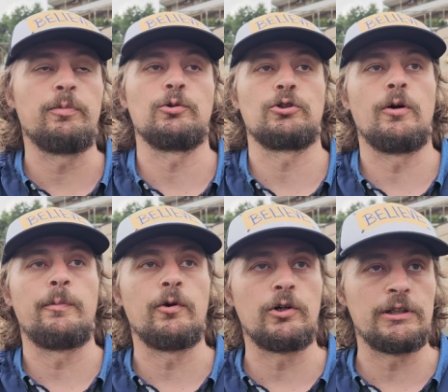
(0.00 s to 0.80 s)

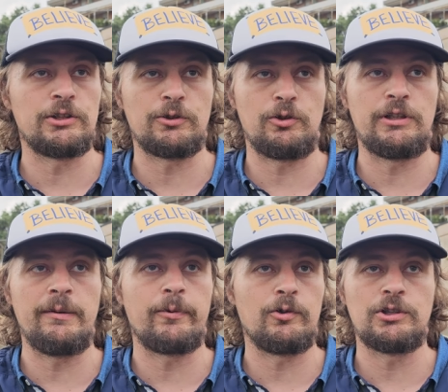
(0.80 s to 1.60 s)
purtroppo nel secondo
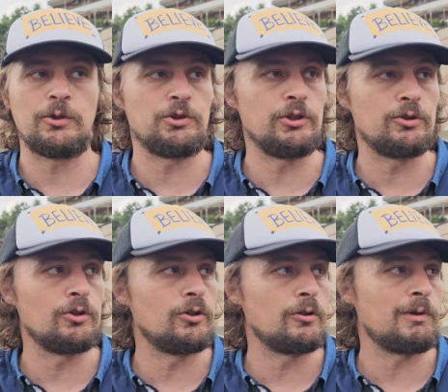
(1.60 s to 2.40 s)
tempo non ci è
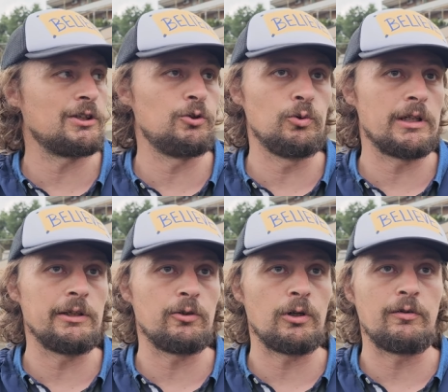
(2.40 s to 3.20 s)
riuscito quasi nulla di
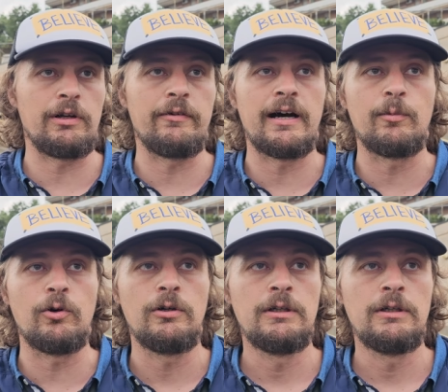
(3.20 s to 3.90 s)
quello che volevamo,